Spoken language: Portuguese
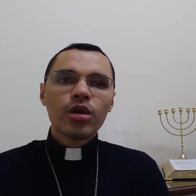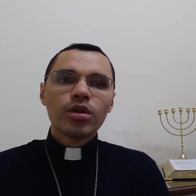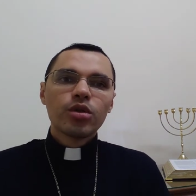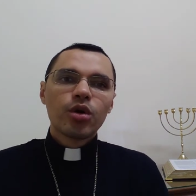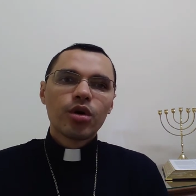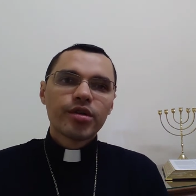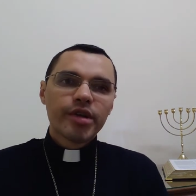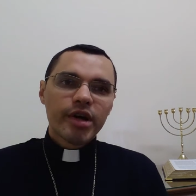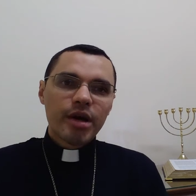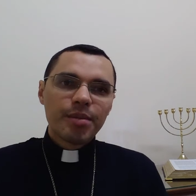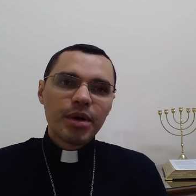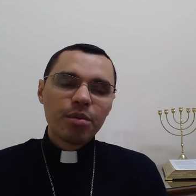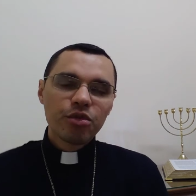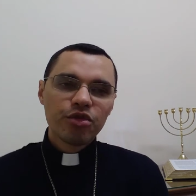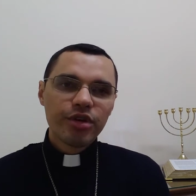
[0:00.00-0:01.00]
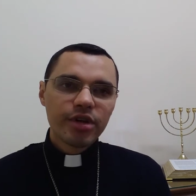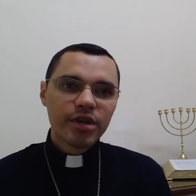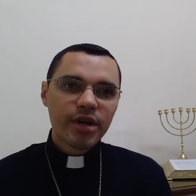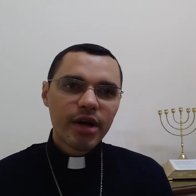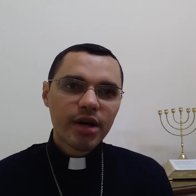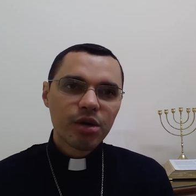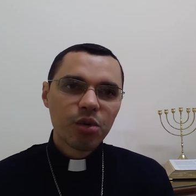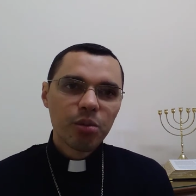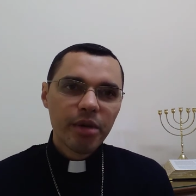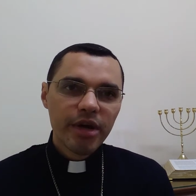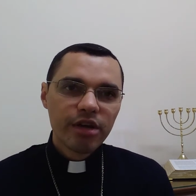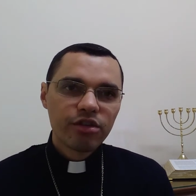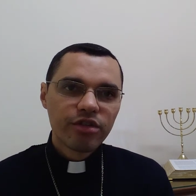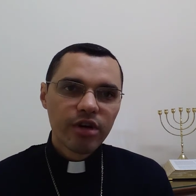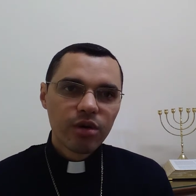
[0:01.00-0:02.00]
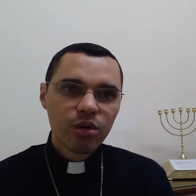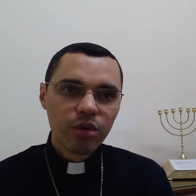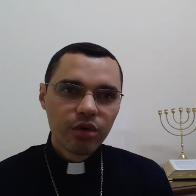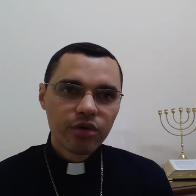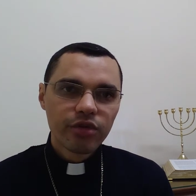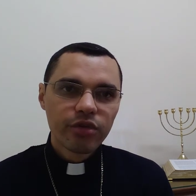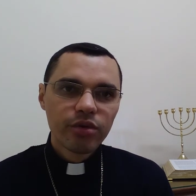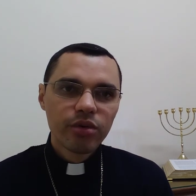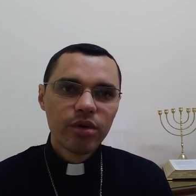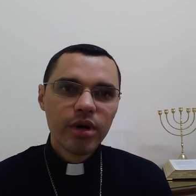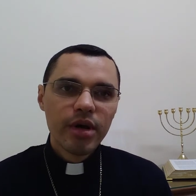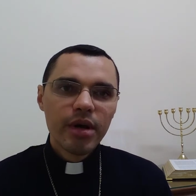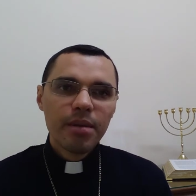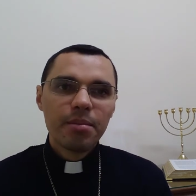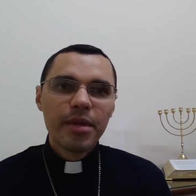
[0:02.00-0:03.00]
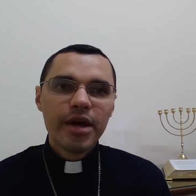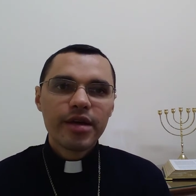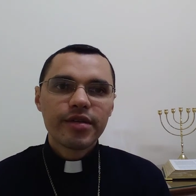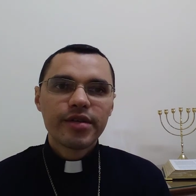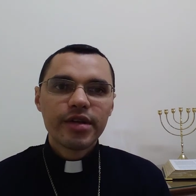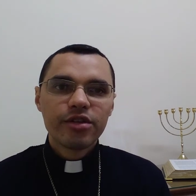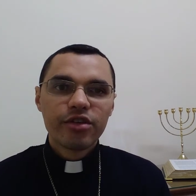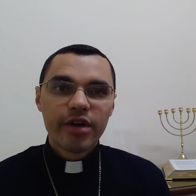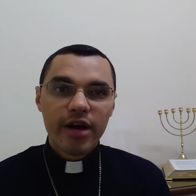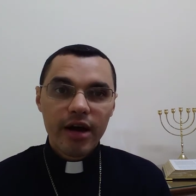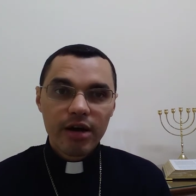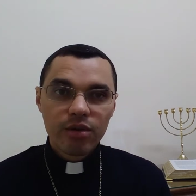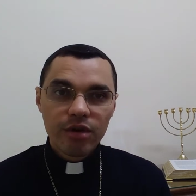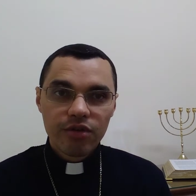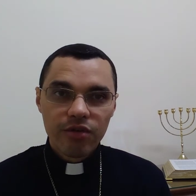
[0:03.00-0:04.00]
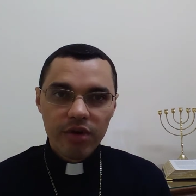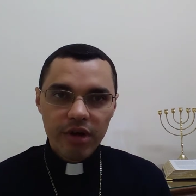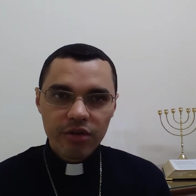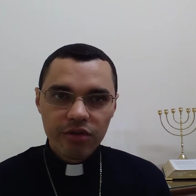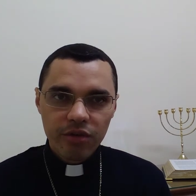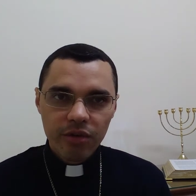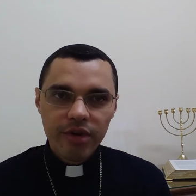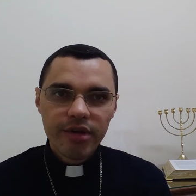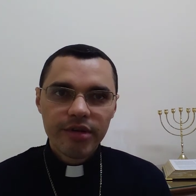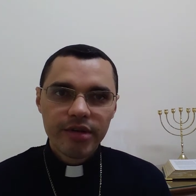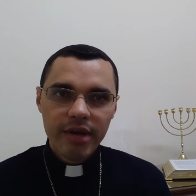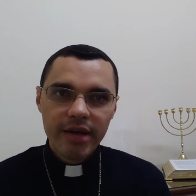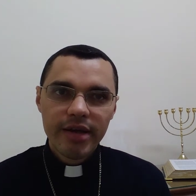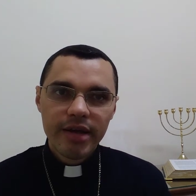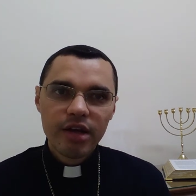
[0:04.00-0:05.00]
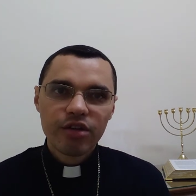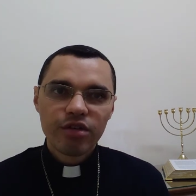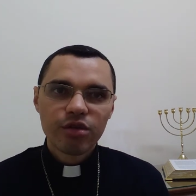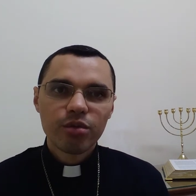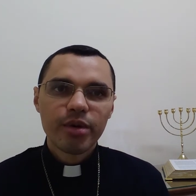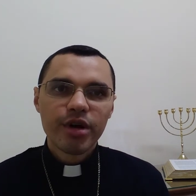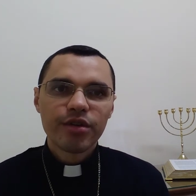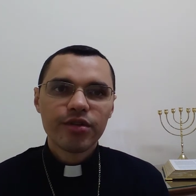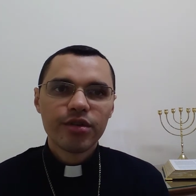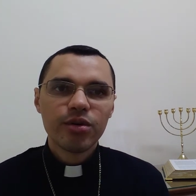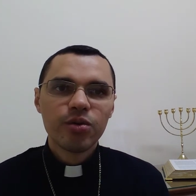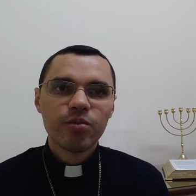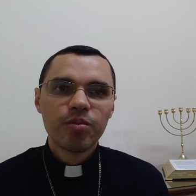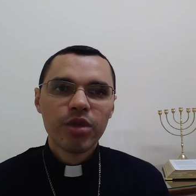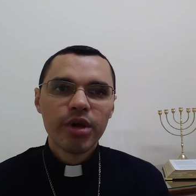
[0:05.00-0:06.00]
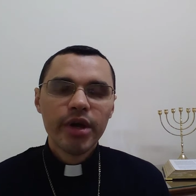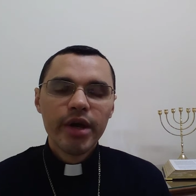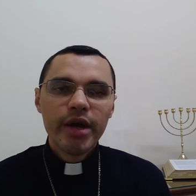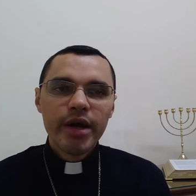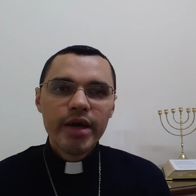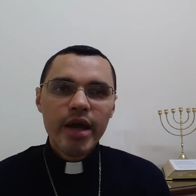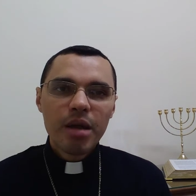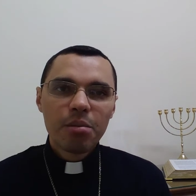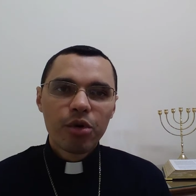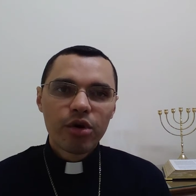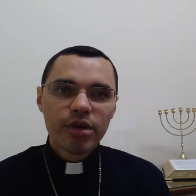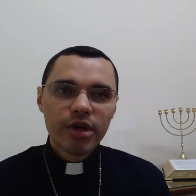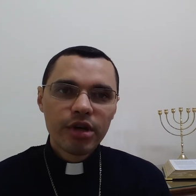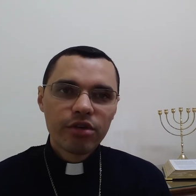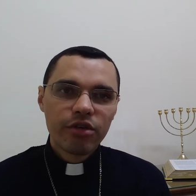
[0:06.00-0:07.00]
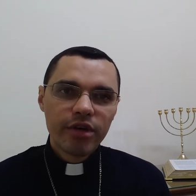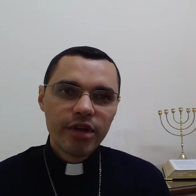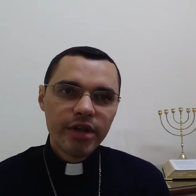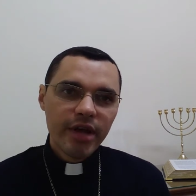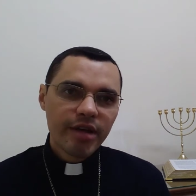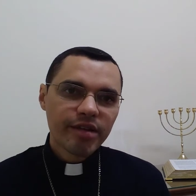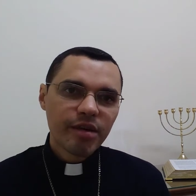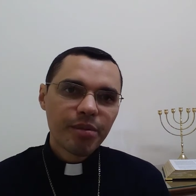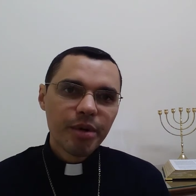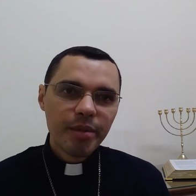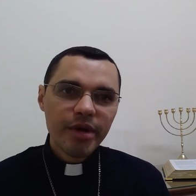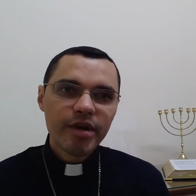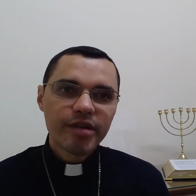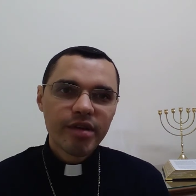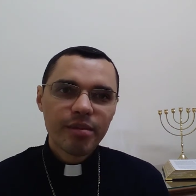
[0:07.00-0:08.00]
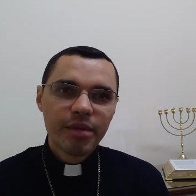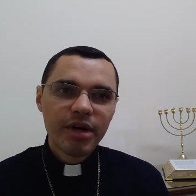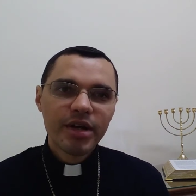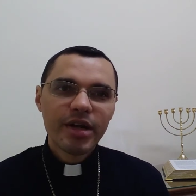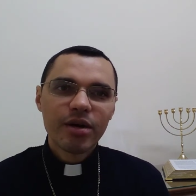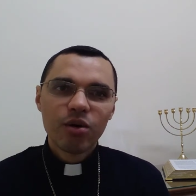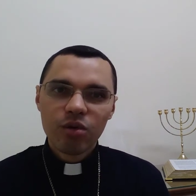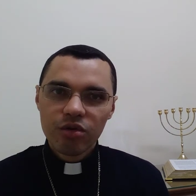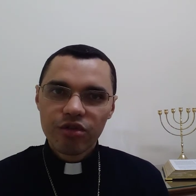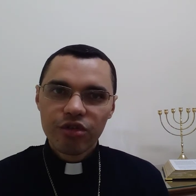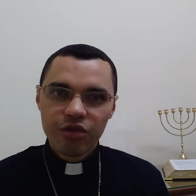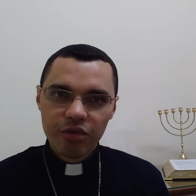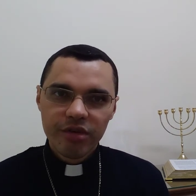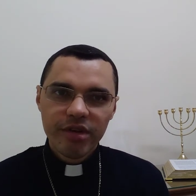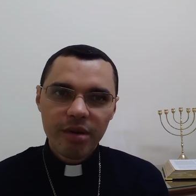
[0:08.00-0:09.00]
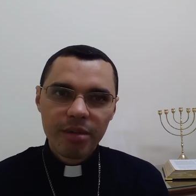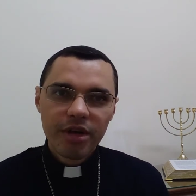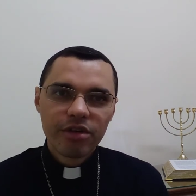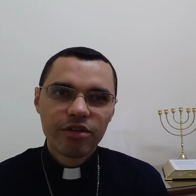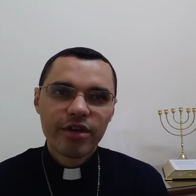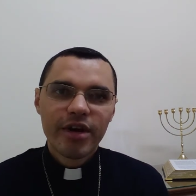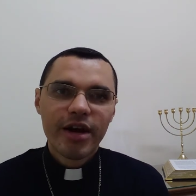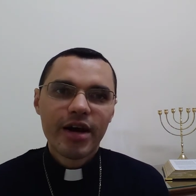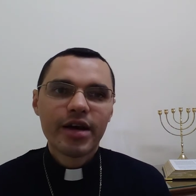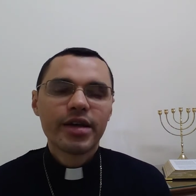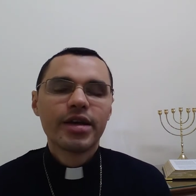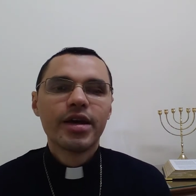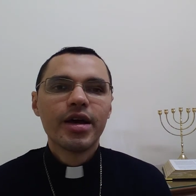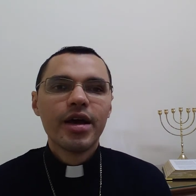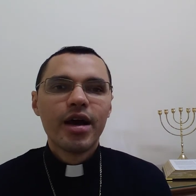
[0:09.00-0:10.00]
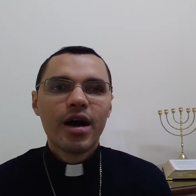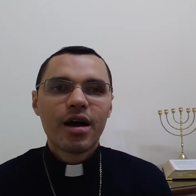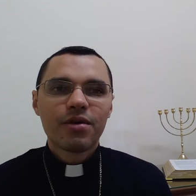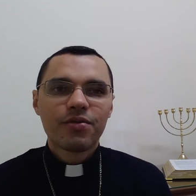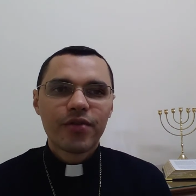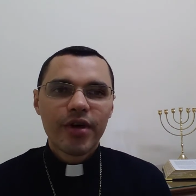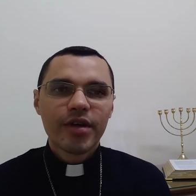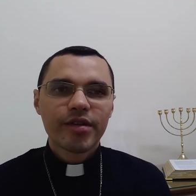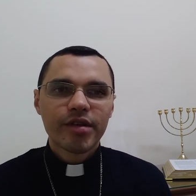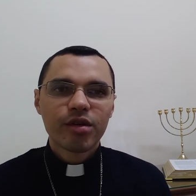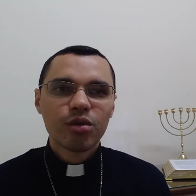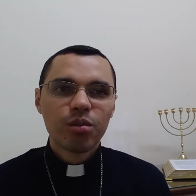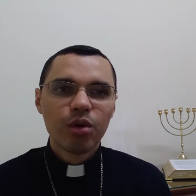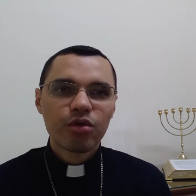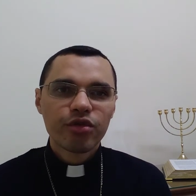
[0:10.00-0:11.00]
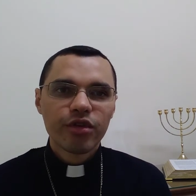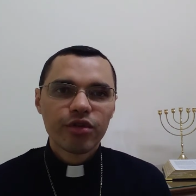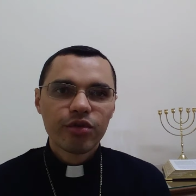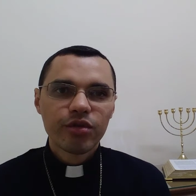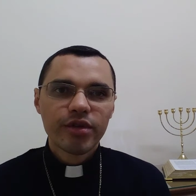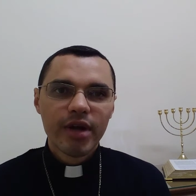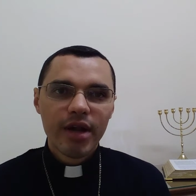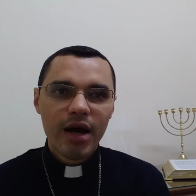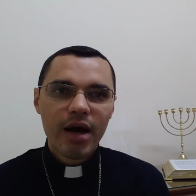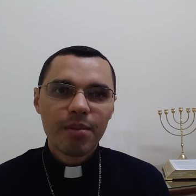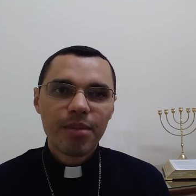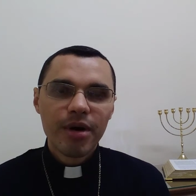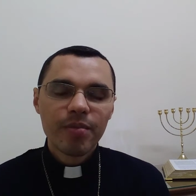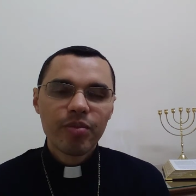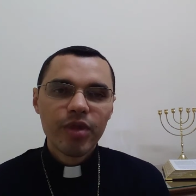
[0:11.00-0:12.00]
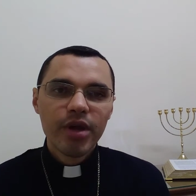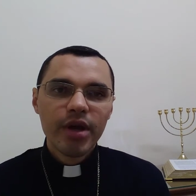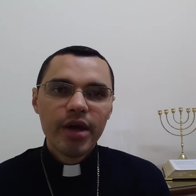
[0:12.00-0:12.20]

Nós acabamos de entrar no mês de agosto, mês dedicado às vocações na Igreja do Brasil, e é importante que nesta primeira semana, onde justamente cai a festa do Bom Jesus da Lapa,